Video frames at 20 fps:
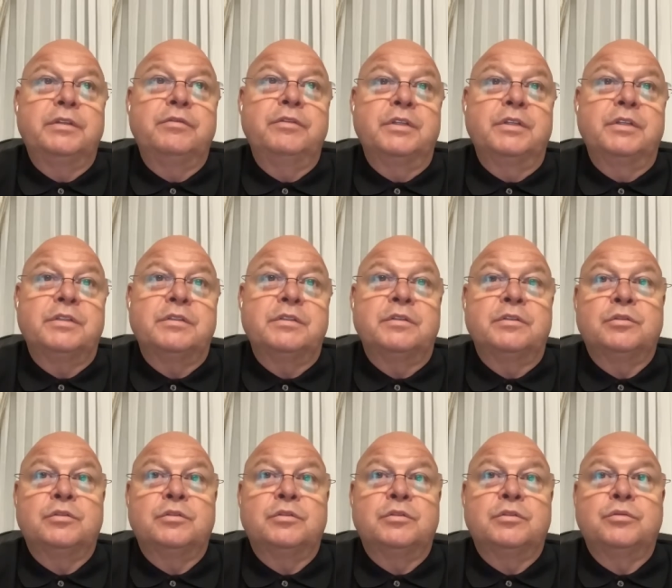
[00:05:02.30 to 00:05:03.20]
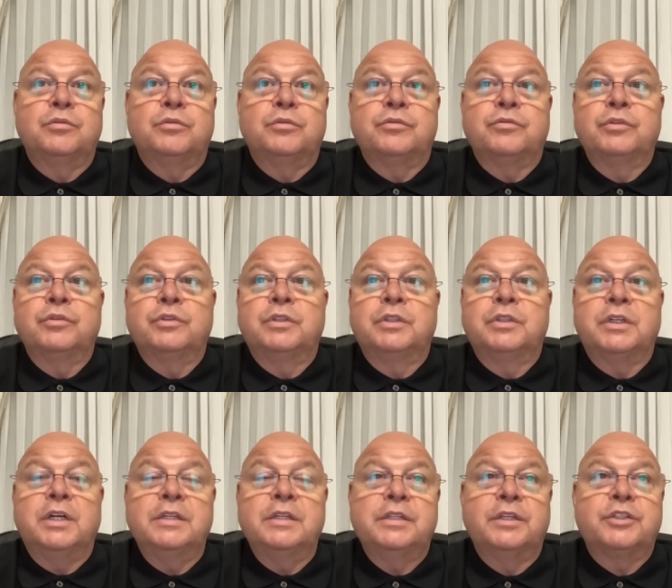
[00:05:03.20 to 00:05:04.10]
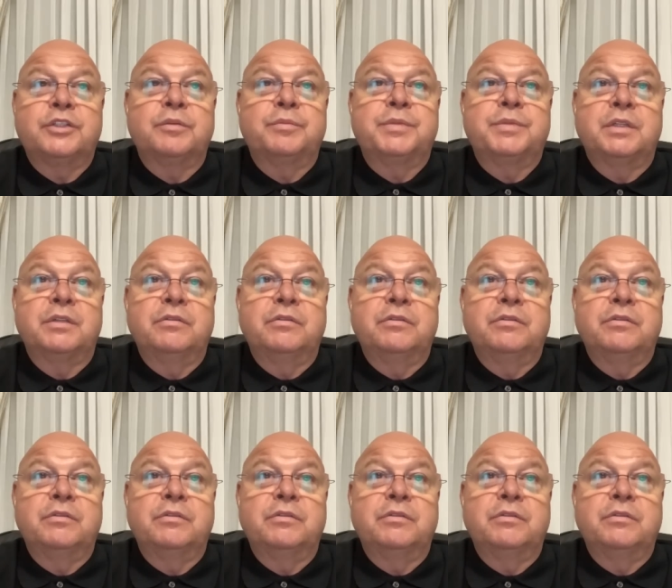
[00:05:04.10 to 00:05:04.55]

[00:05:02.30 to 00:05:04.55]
ответственность, то есть вот ты раз ошибся,